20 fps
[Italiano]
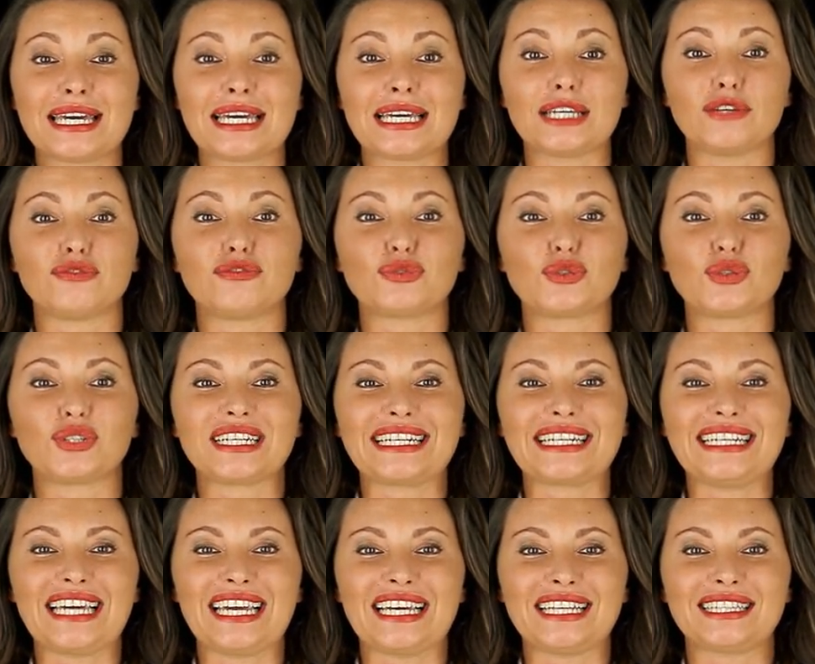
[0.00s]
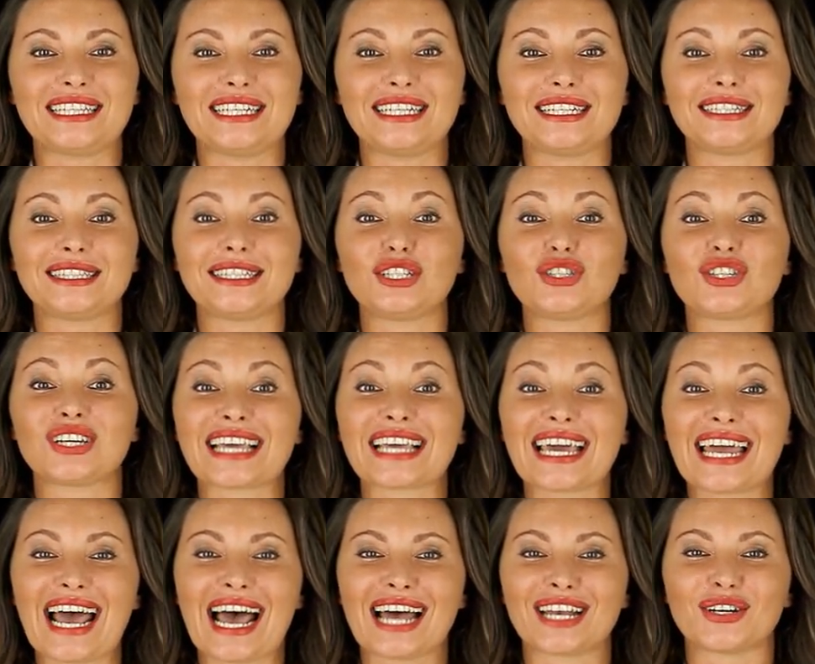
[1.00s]
I futuri clienti ti
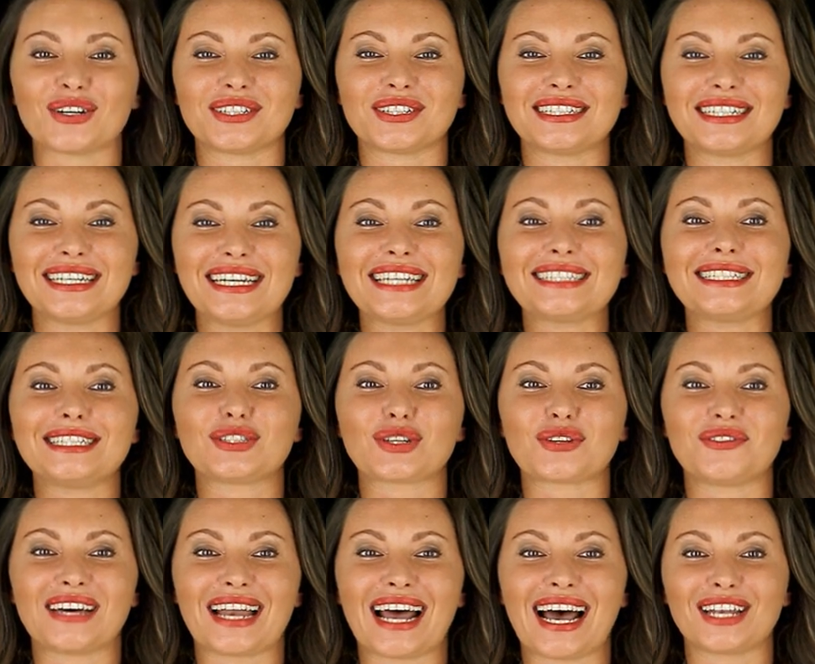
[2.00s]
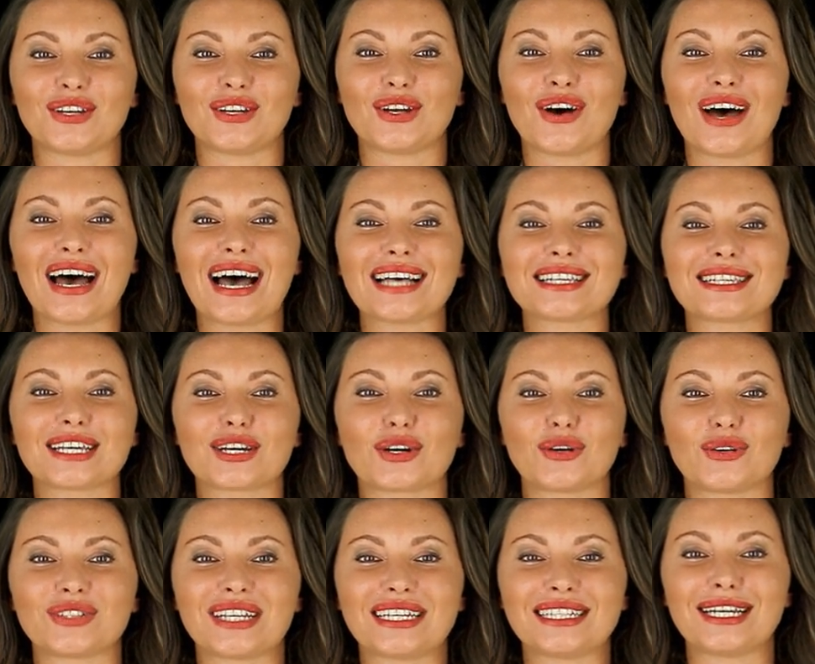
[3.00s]
cercheranno e ti troveranno
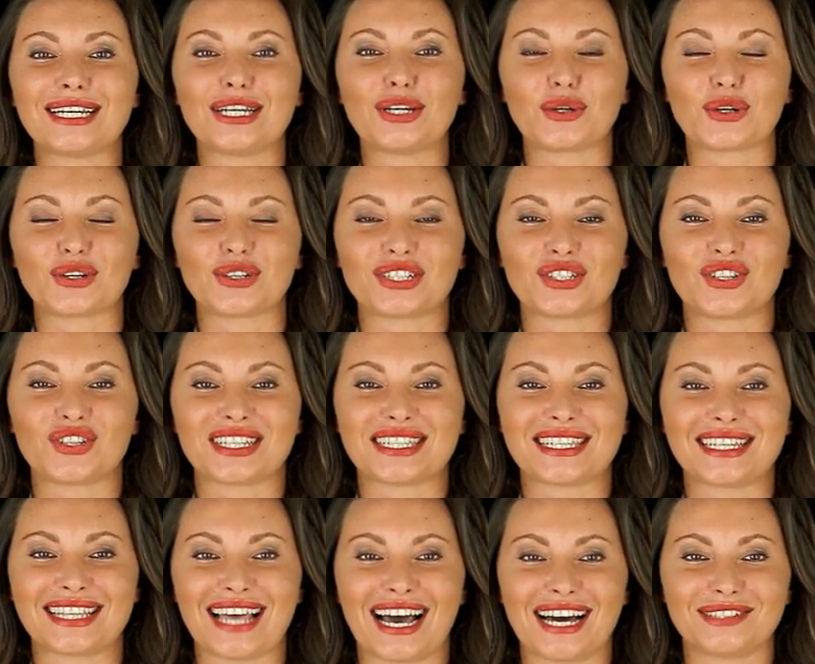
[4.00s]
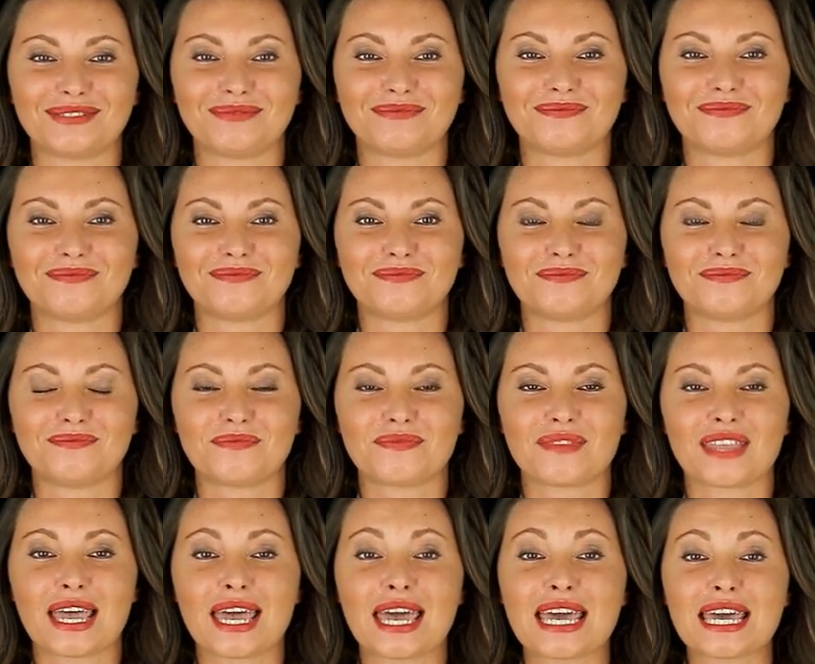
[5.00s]
seconda delle loro necessità.
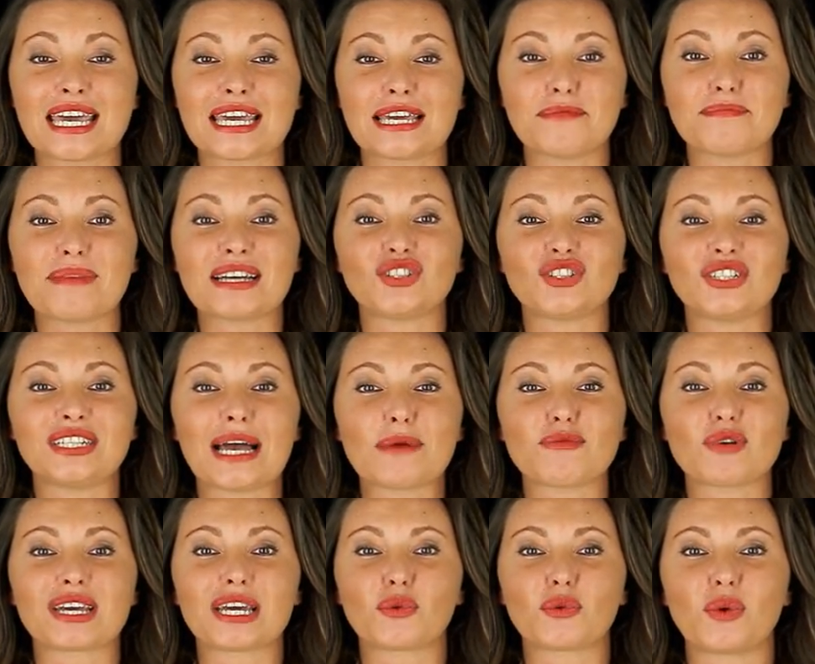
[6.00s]
Immaginiamo che